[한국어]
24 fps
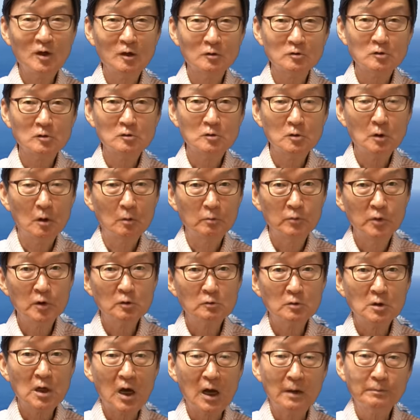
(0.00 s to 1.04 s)
6척
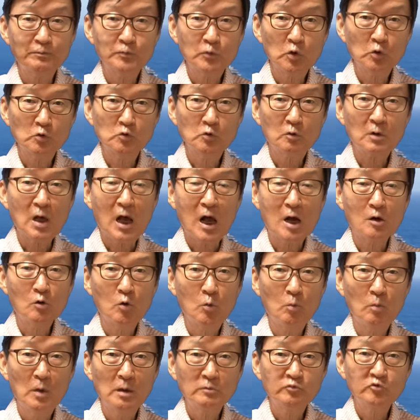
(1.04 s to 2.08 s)
미국이 압도적으로
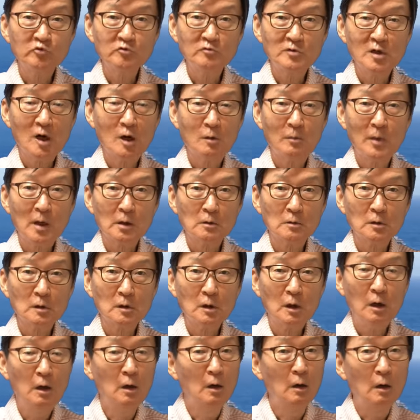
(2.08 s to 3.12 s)
항공모함 숫자가
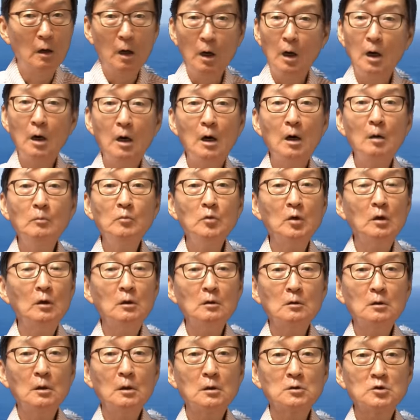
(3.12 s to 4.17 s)
많으니까 아
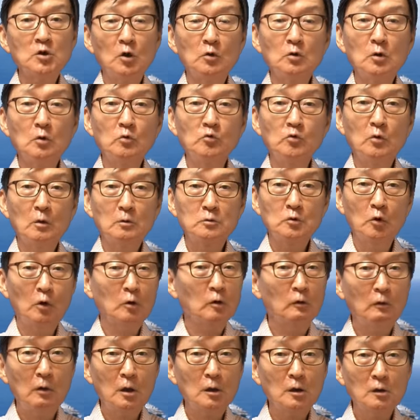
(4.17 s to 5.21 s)
뭐 전혀
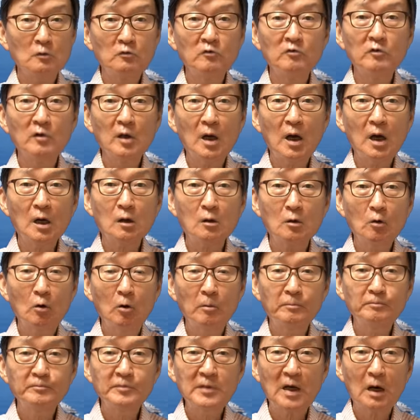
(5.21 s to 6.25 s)
논어리 우려할 거
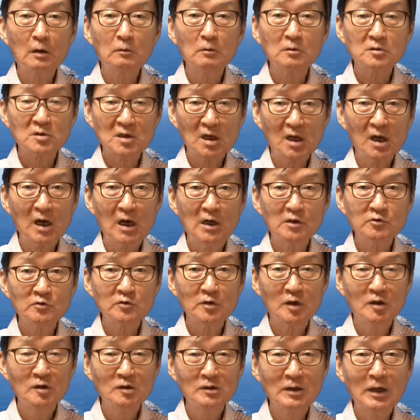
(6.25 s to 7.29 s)
없다고 생각할 수
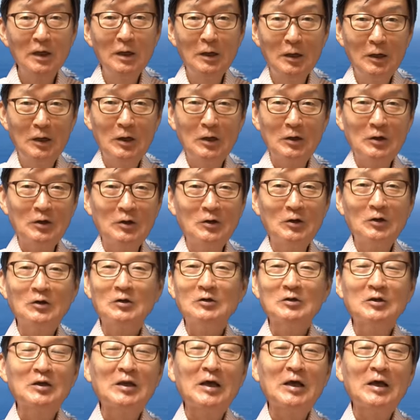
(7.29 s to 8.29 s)
있는데 이건 그게